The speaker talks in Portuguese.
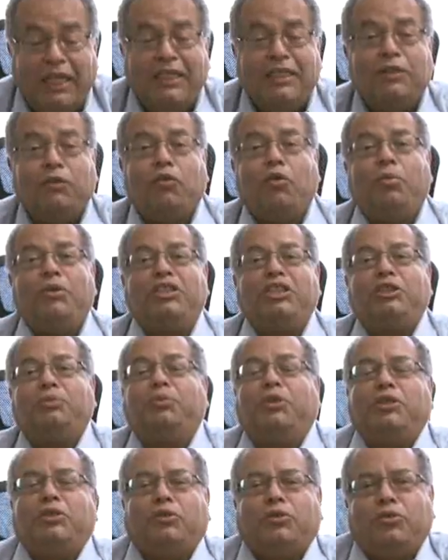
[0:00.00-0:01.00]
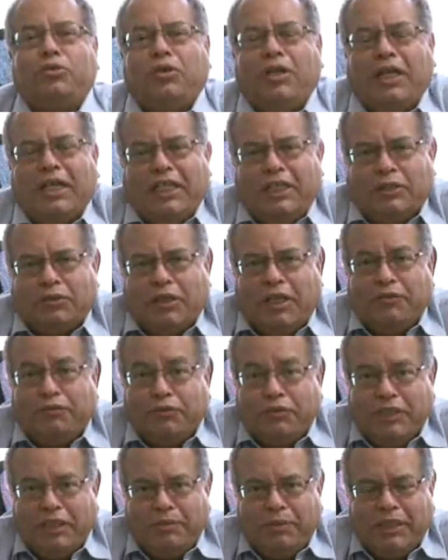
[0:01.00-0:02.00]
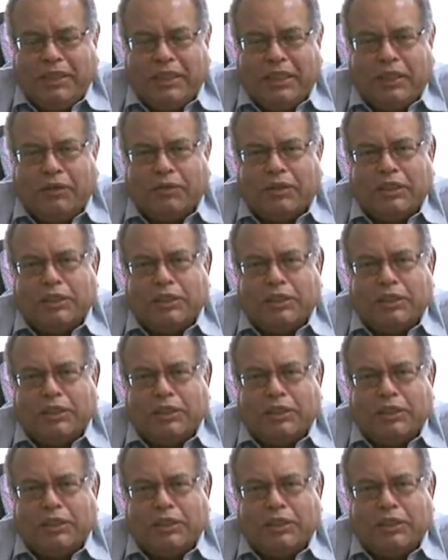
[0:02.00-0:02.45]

Então, como a gente pode controlar isso? É fundamental